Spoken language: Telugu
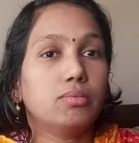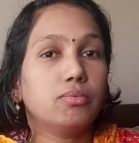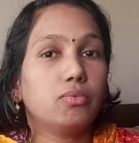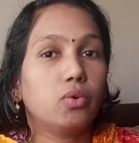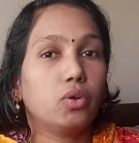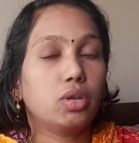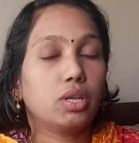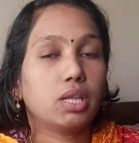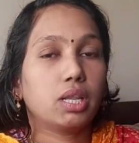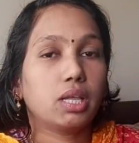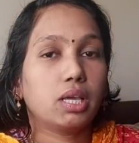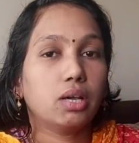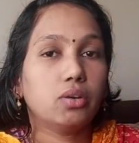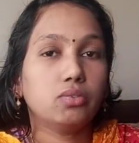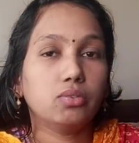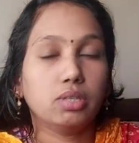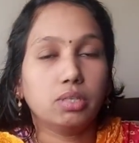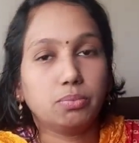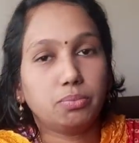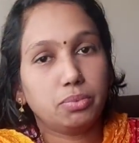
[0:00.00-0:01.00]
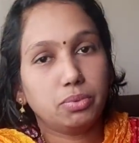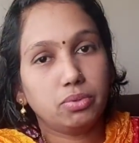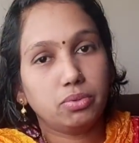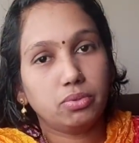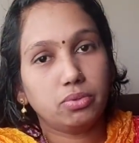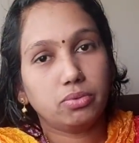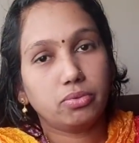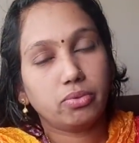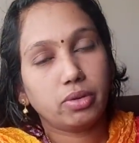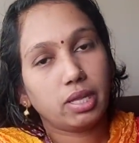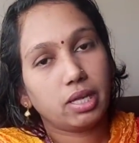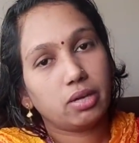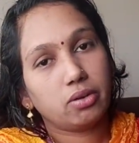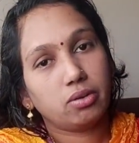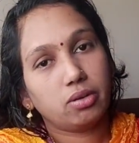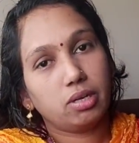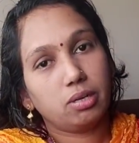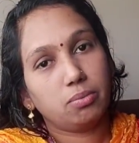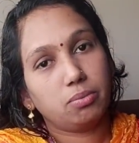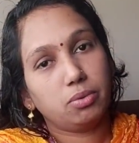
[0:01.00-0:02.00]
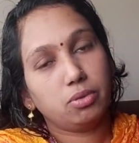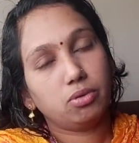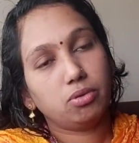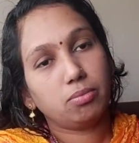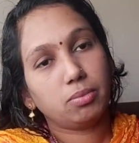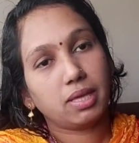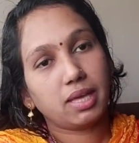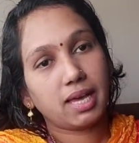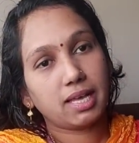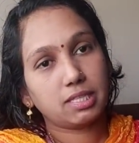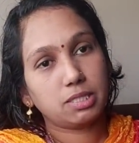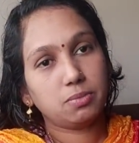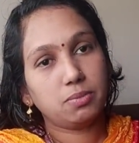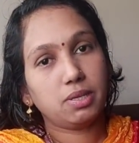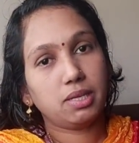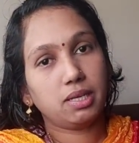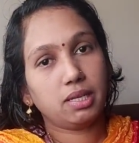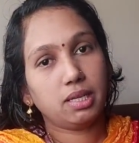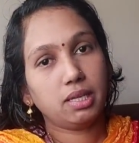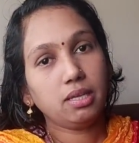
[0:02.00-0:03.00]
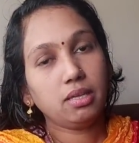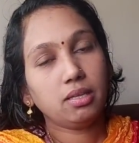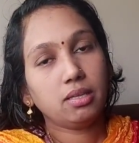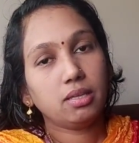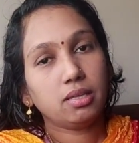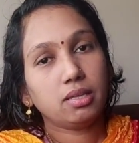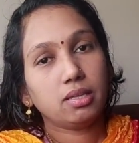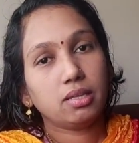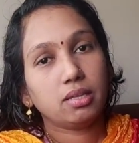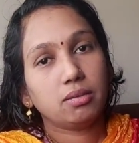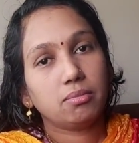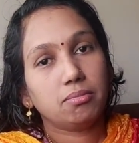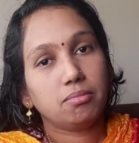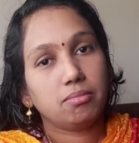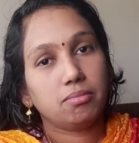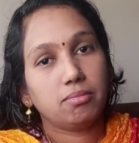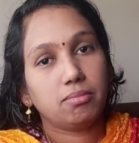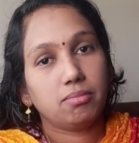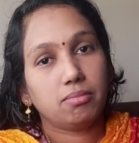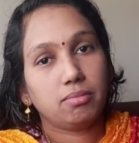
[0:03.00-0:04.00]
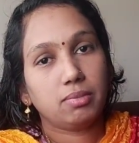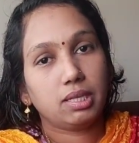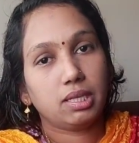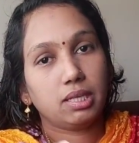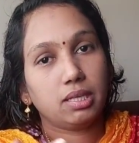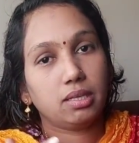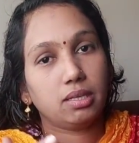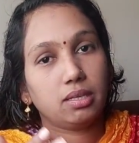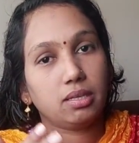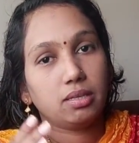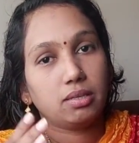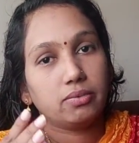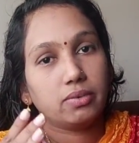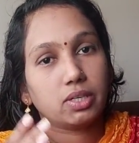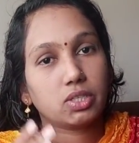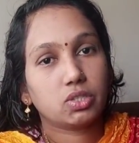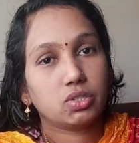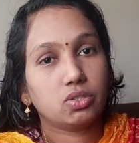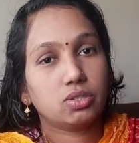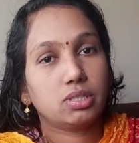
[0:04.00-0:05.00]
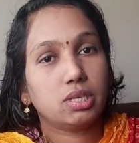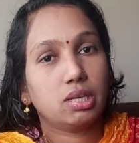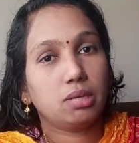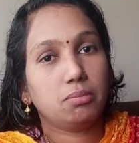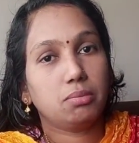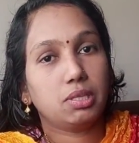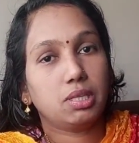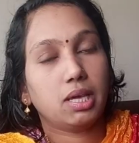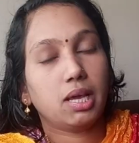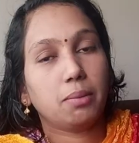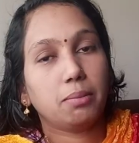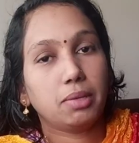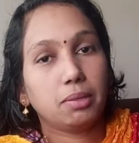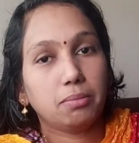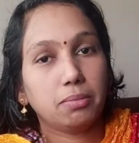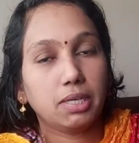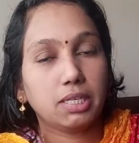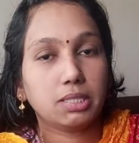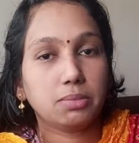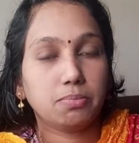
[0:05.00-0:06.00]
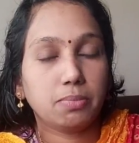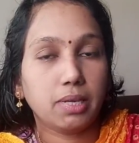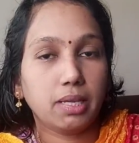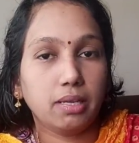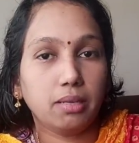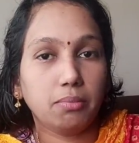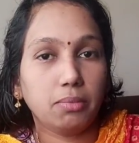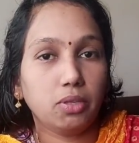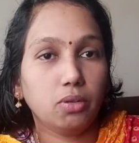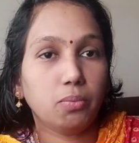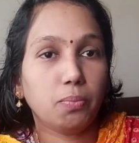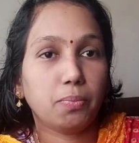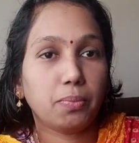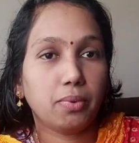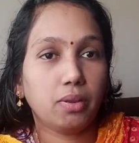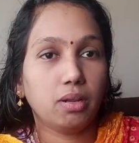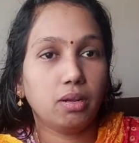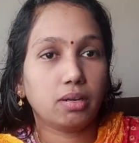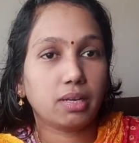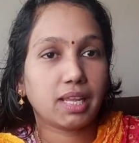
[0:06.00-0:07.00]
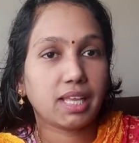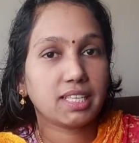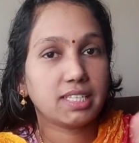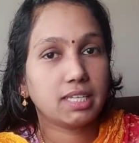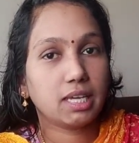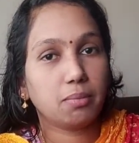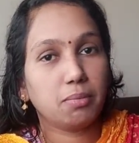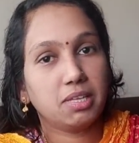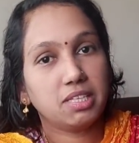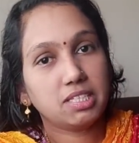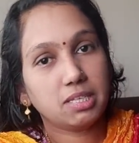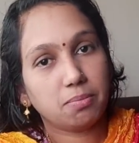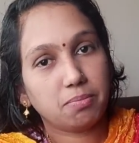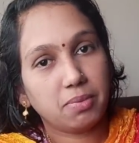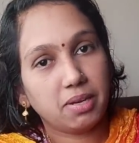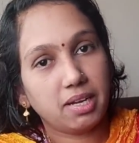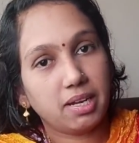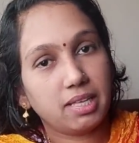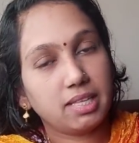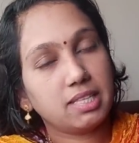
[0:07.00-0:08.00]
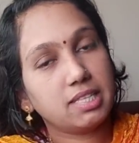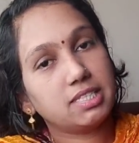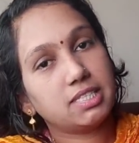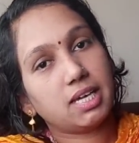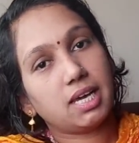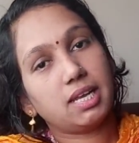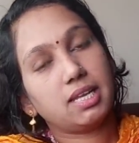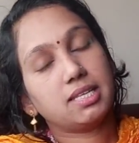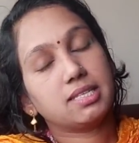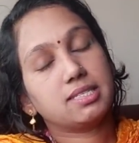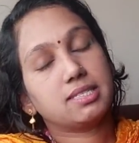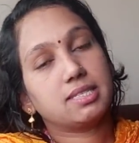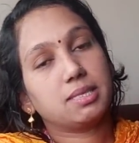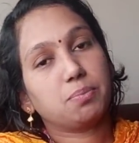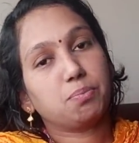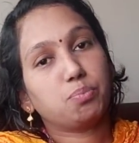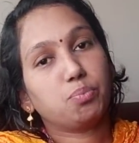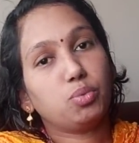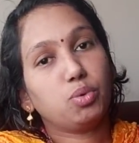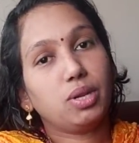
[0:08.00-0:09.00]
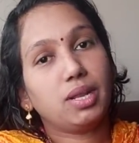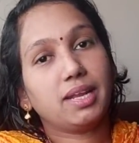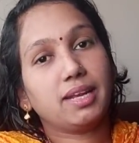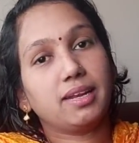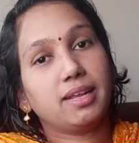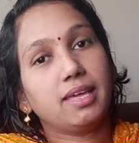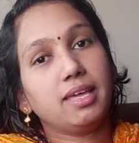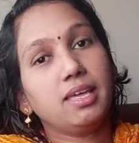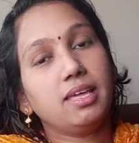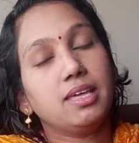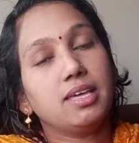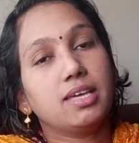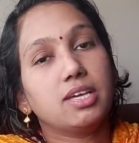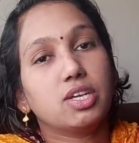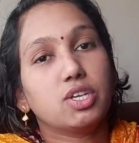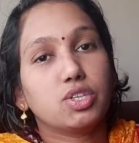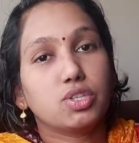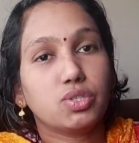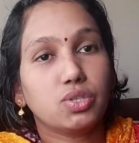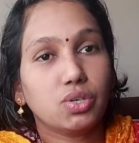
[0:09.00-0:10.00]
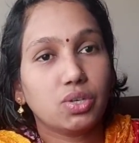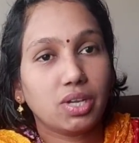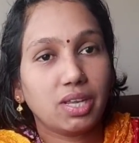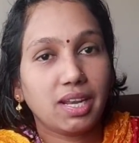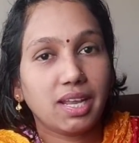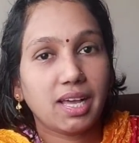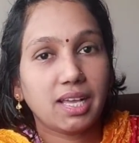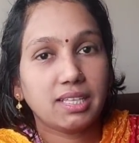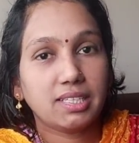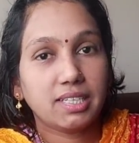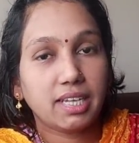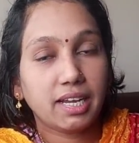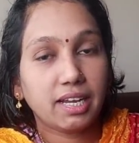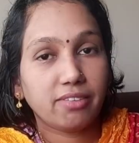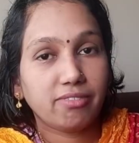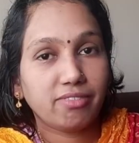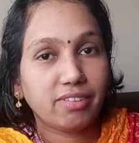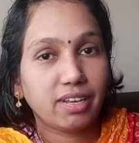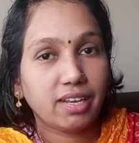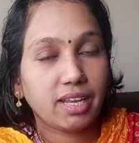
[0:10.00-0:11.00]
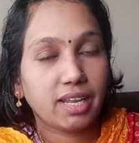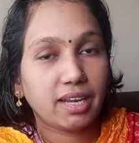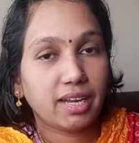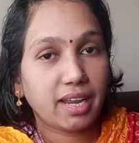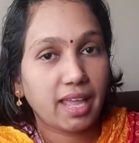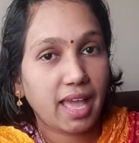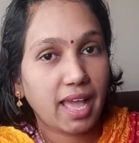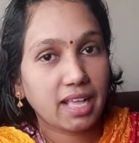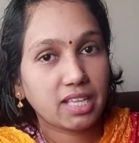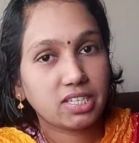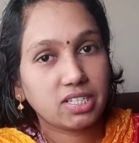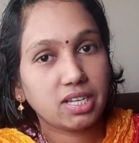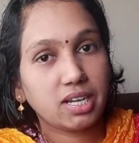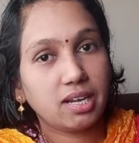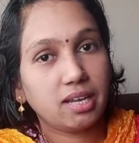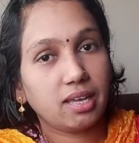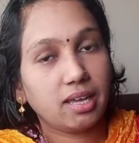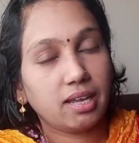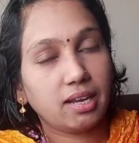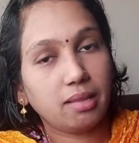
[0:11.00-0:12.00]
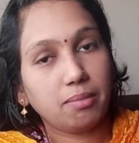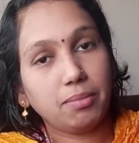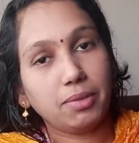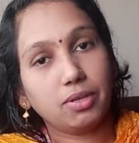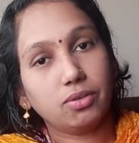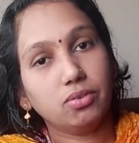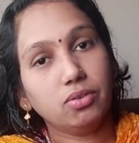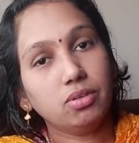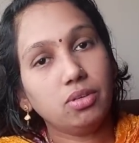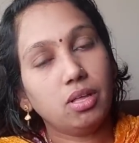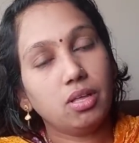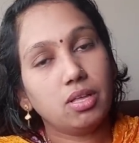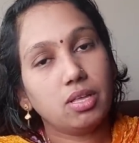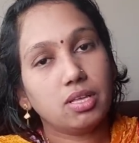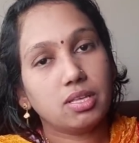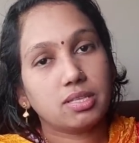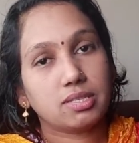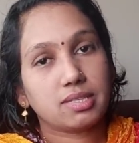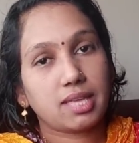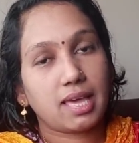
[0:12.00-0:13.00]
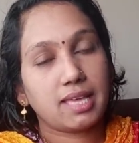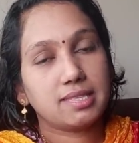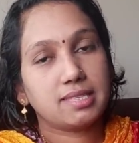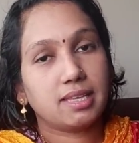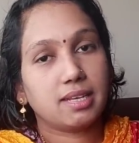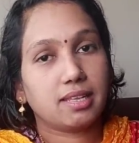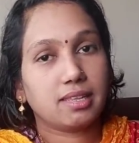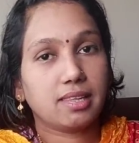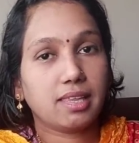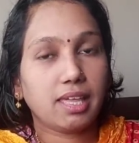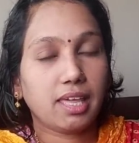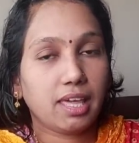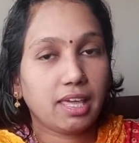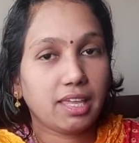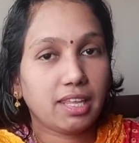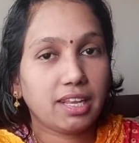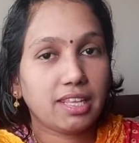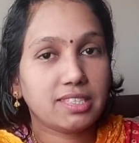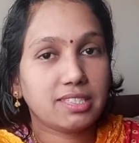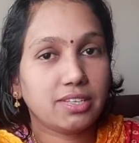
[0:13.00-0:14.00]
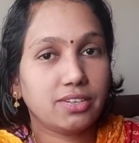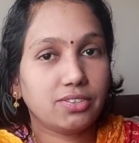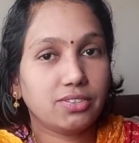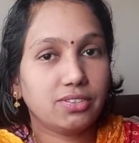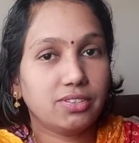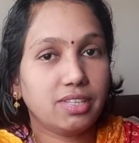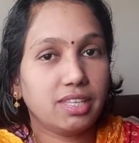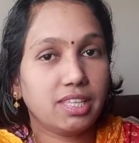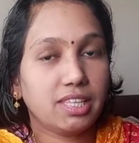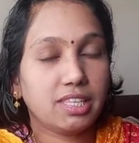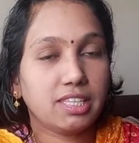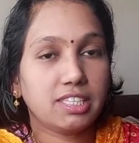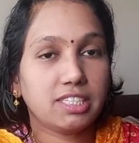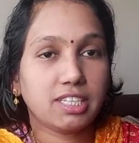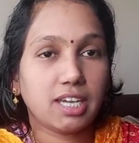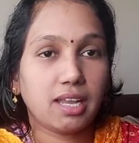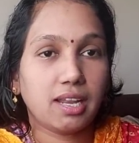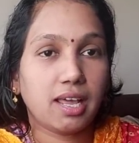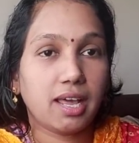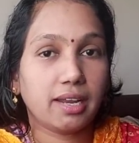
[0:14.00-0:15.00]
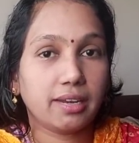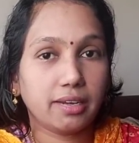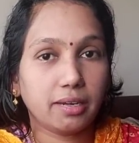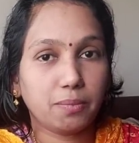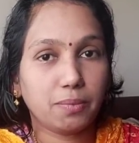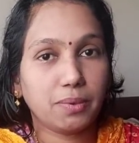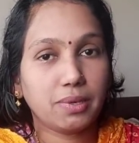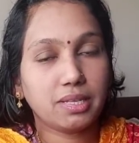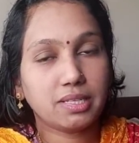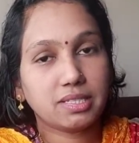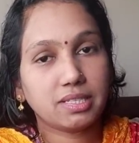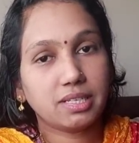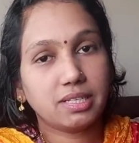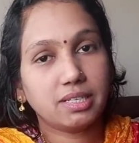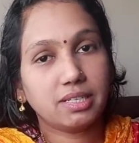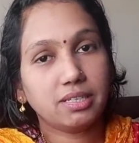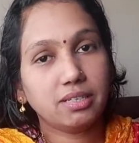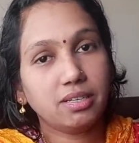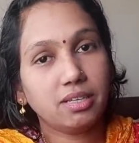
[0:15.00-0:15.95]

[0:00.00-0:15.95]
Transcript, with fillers: ఒంటరిగా ఉన్నప్పుడు ఫ్రీగా ఉన్నప్పుడు మీ హస్బెండ్ని మీ వక్షోజాల మీద ఐ మీన్ బ్రెస్ట్ పైన మీరు టచ్ చేయమని చెప్పండి ఇది చాలా సింపుల్ అండి సో ఇలా చేయడం వల్ల న్యాచురల్గానే మీకు సైజ్ అనేది ఇంక్రీజ్ అవుతుంది ఇది చాలా హండ్రెడ్ పర్సెంట్